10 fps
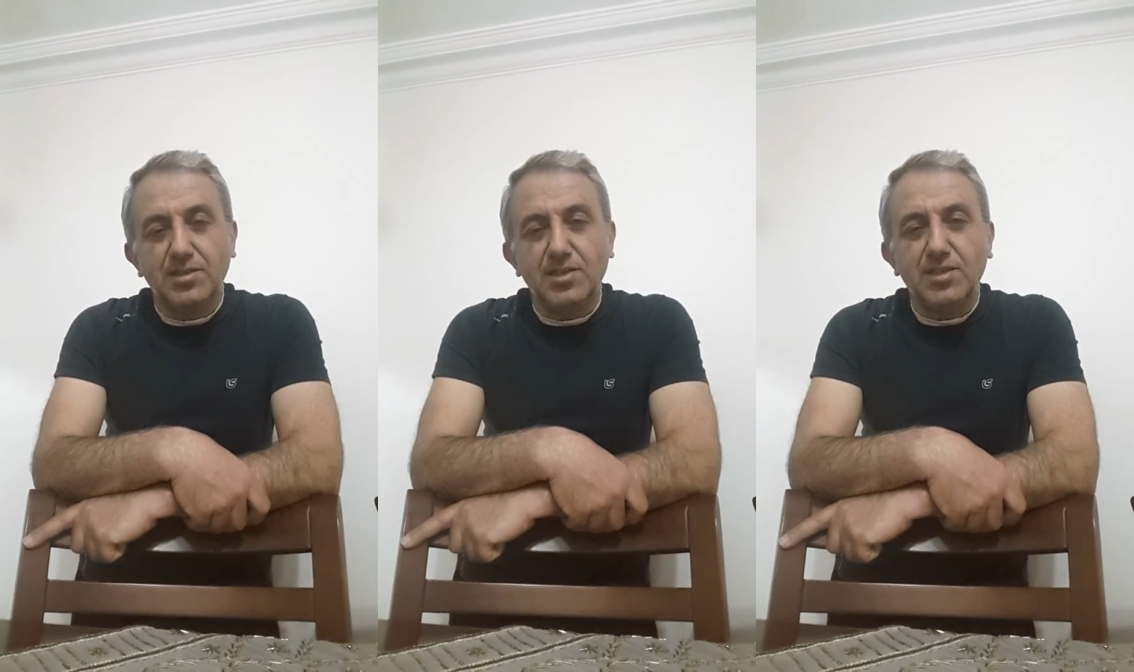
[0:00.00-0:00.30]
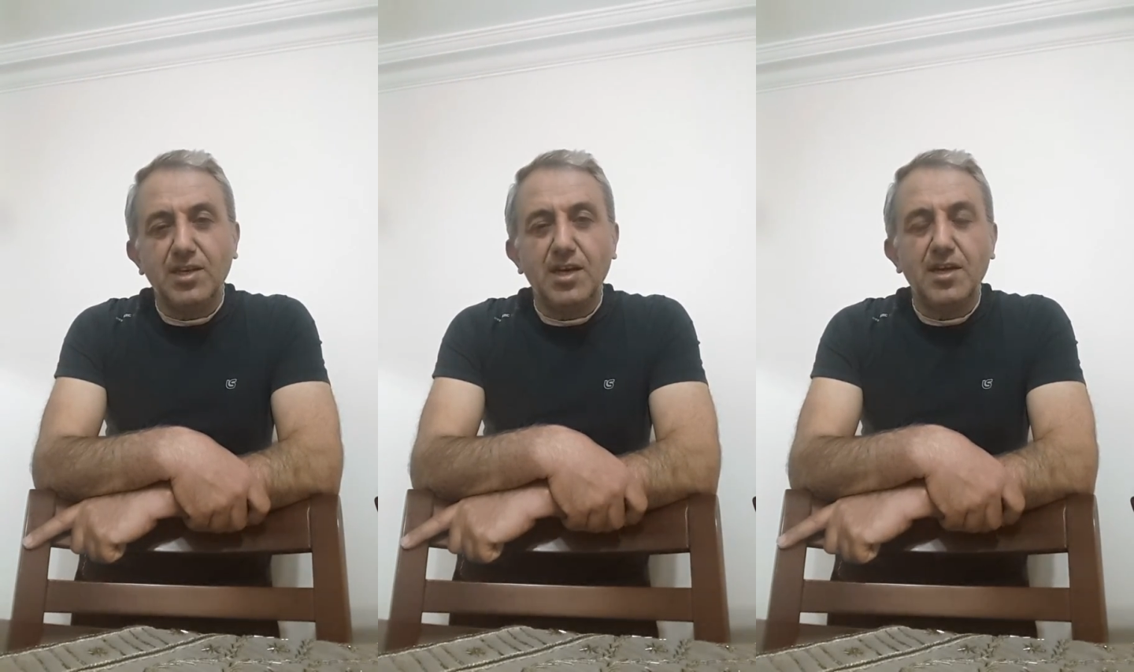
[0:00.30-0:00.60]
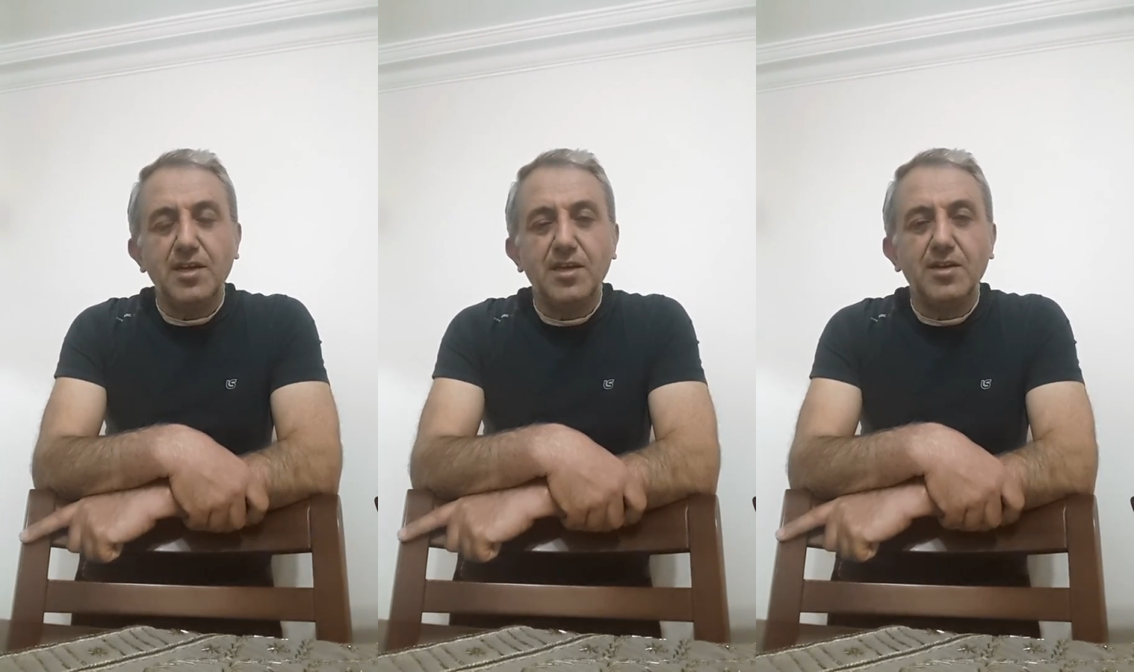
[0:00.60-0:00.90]

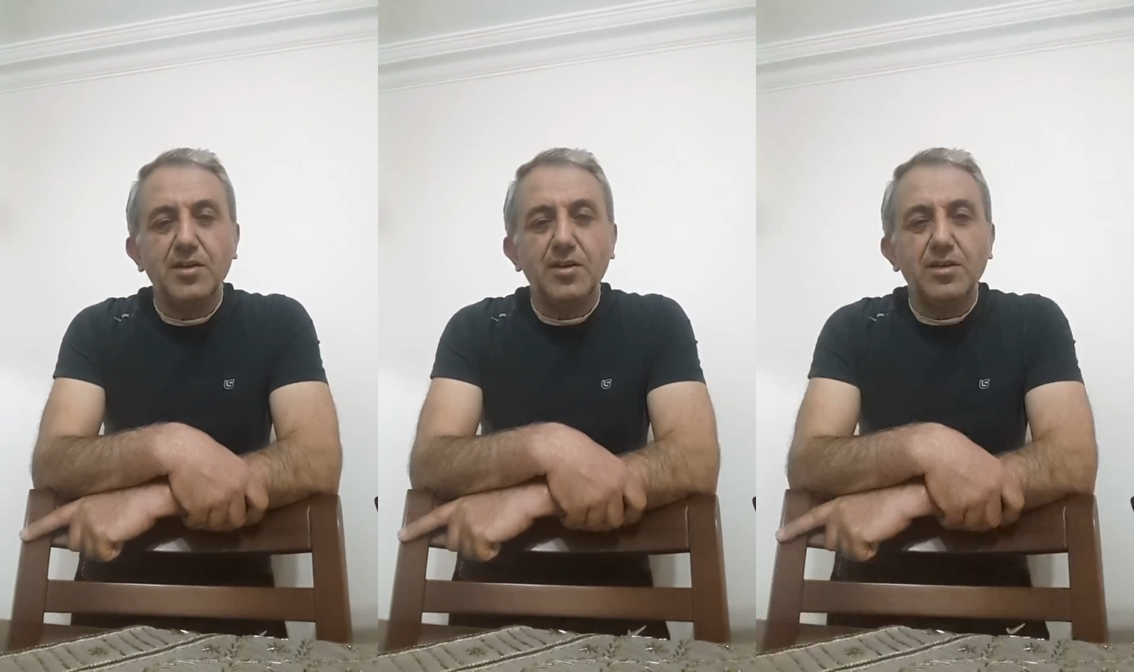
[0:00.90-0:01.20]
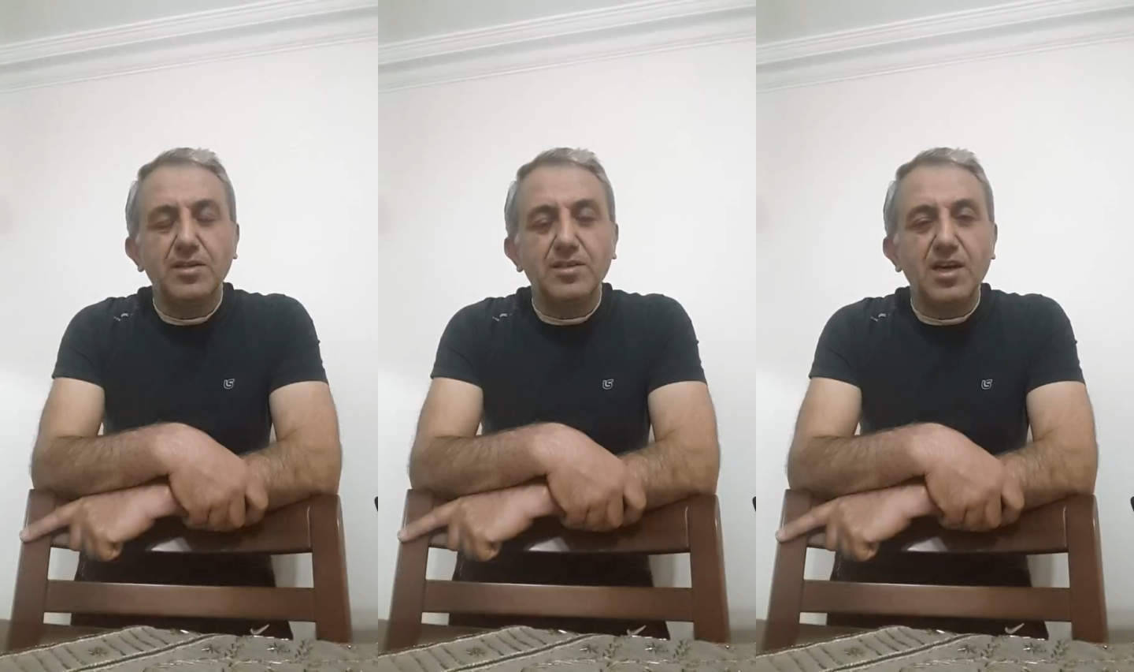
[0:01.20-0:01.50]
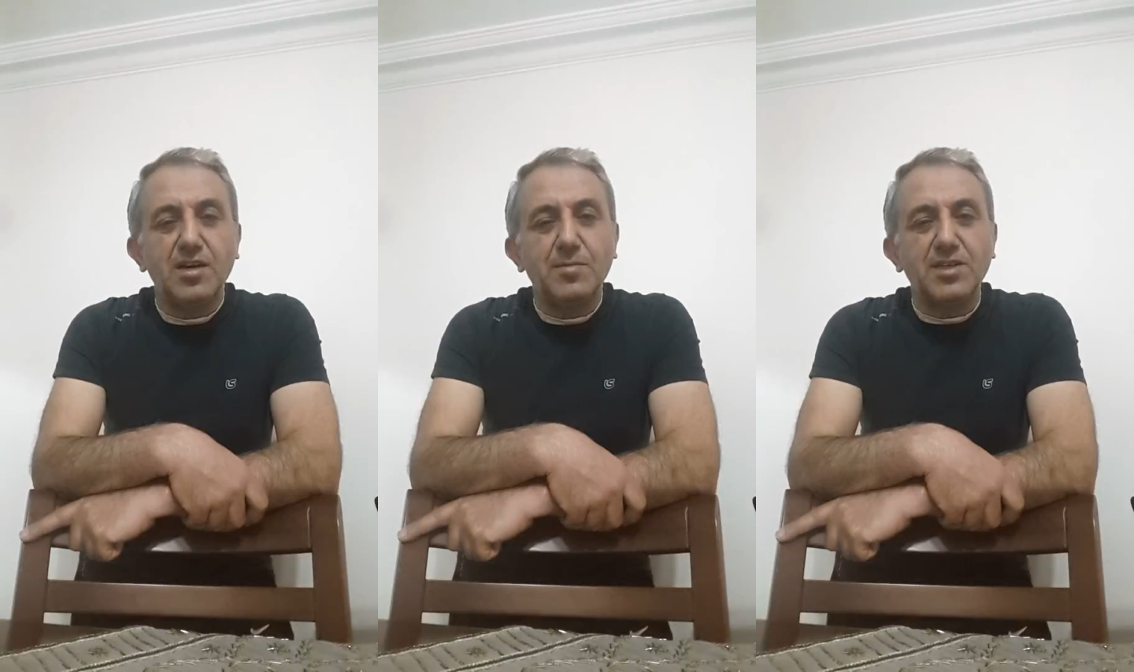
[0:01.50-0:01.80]
Zira
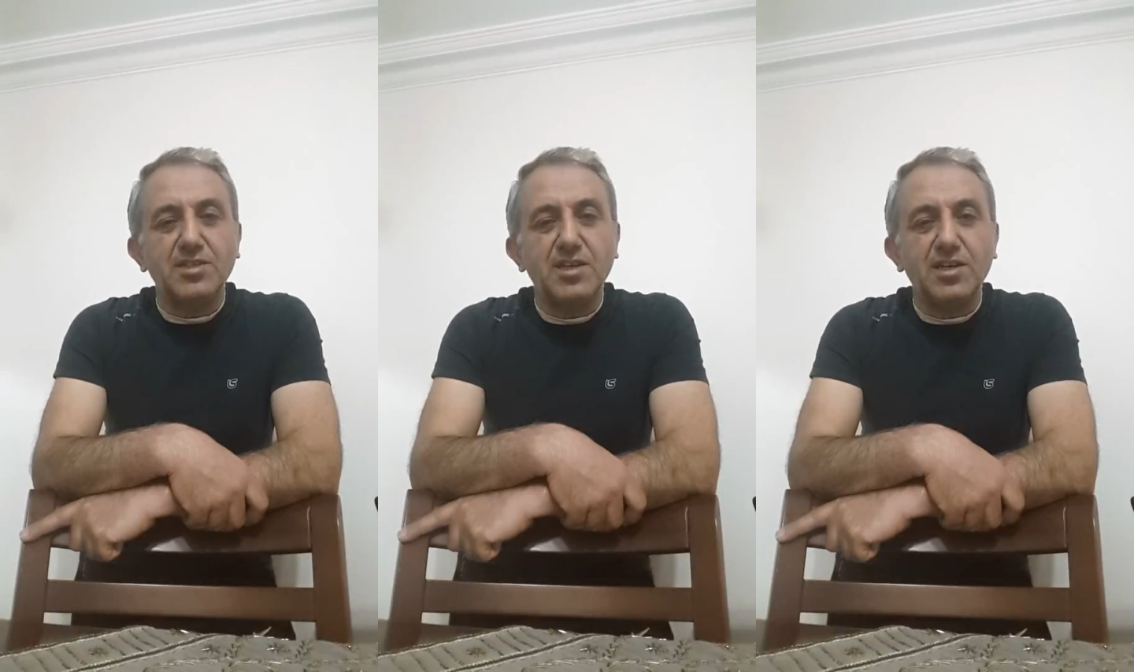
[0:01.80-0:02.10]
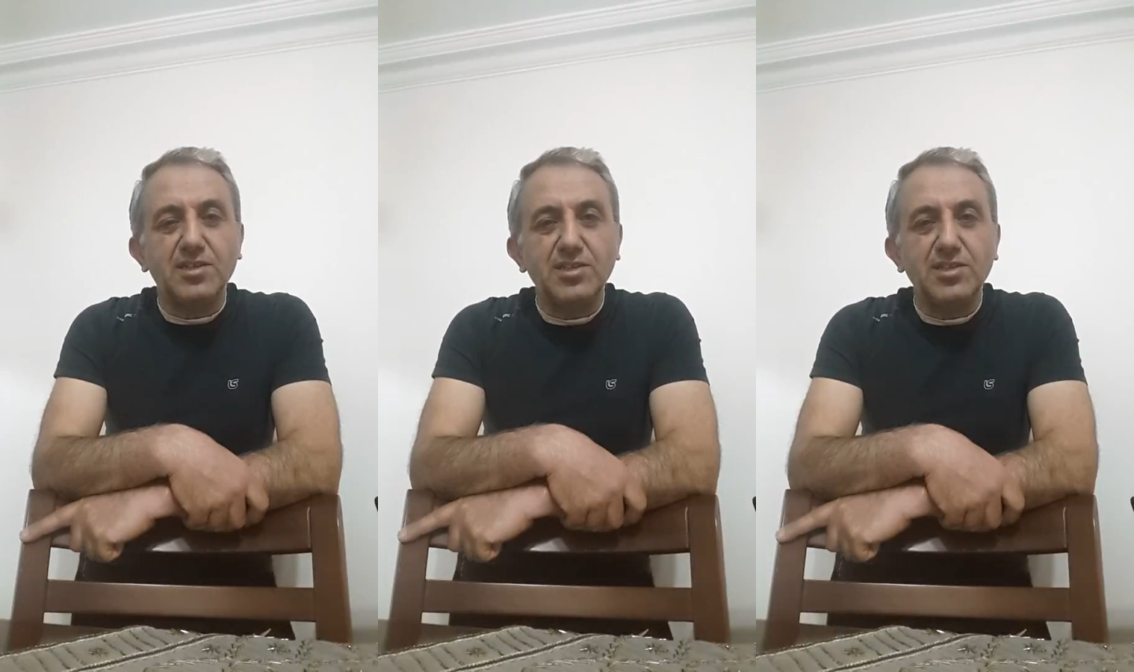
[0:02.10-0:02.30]
dağ başına